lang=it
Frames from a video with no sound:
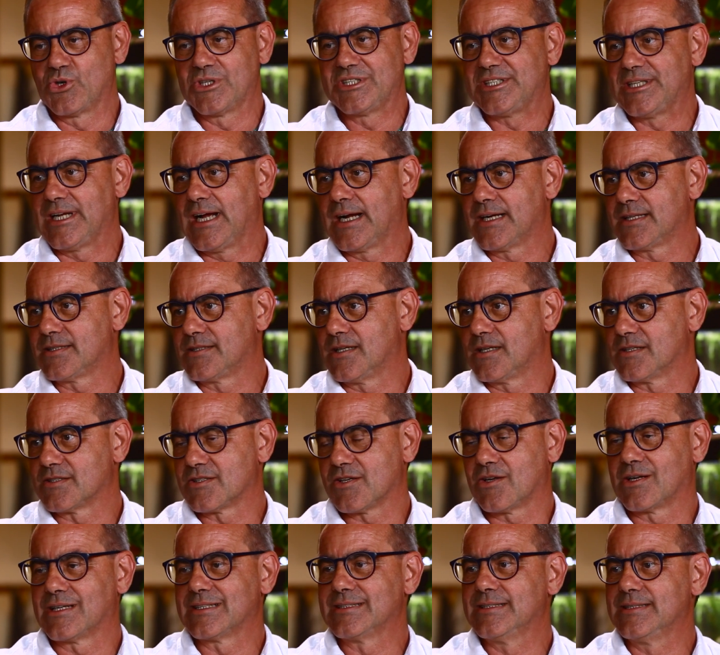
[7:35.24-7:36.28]
originarie della
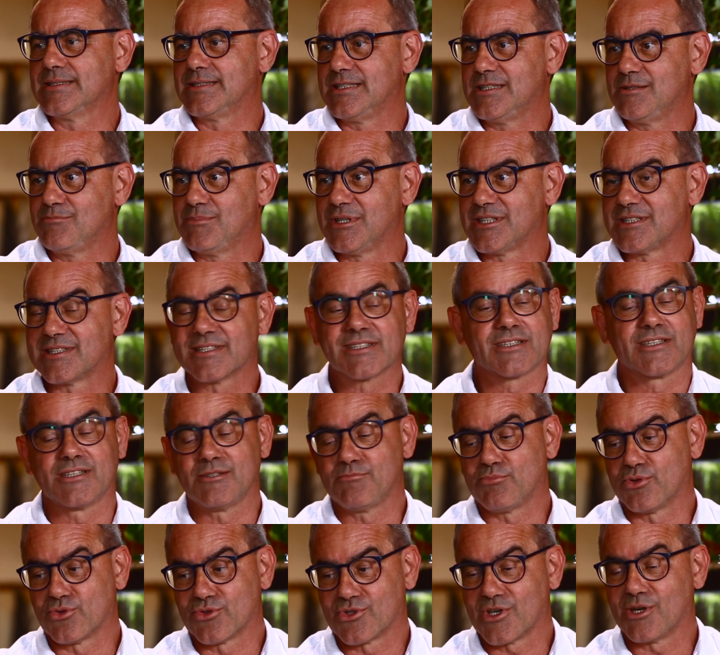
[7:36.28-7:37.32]
zona del Tibet
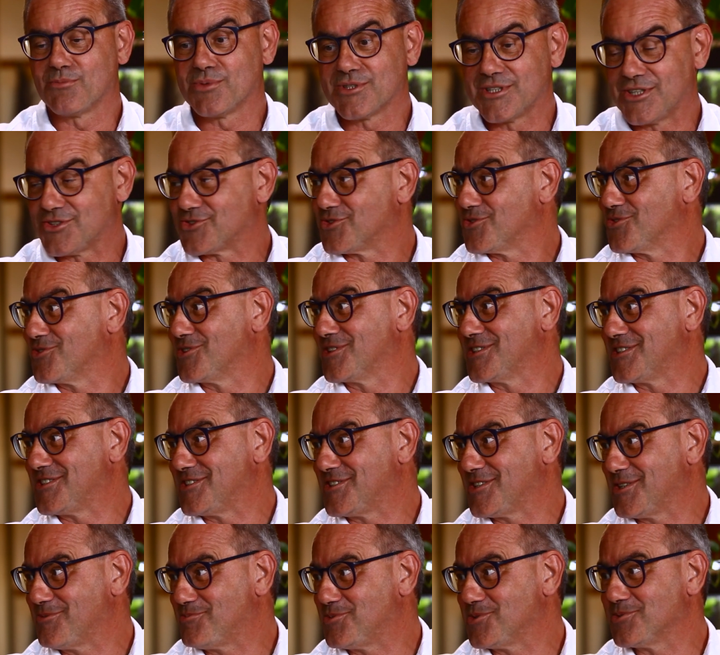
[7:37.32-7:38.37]
che purtroppo adesso non
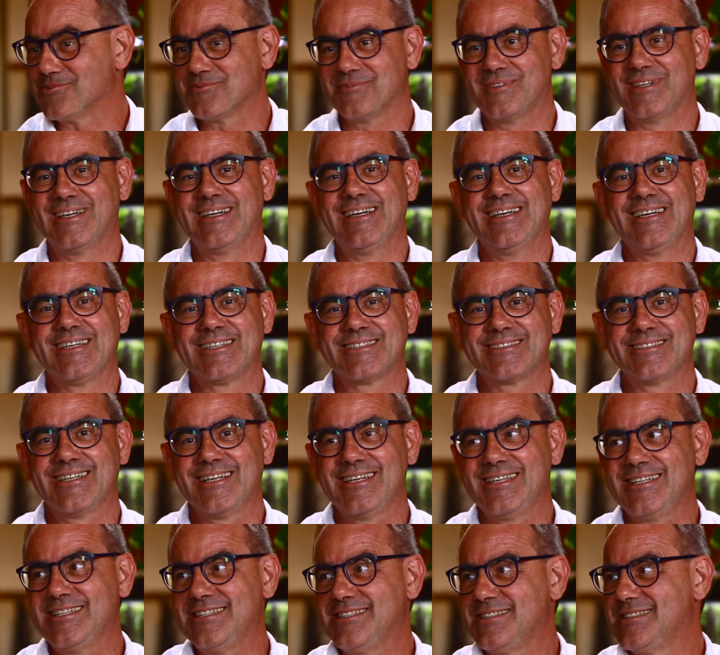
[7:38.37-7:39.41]
esiste più
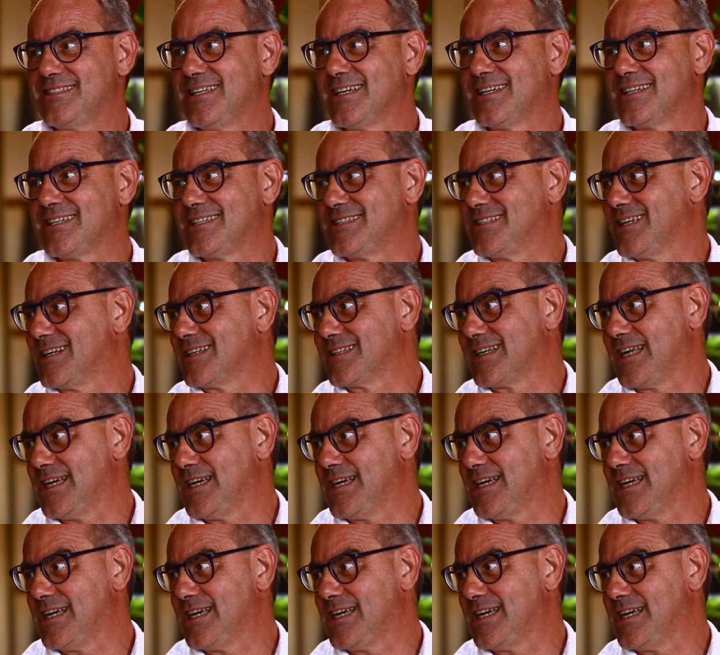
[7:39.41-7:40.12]
dell'India e del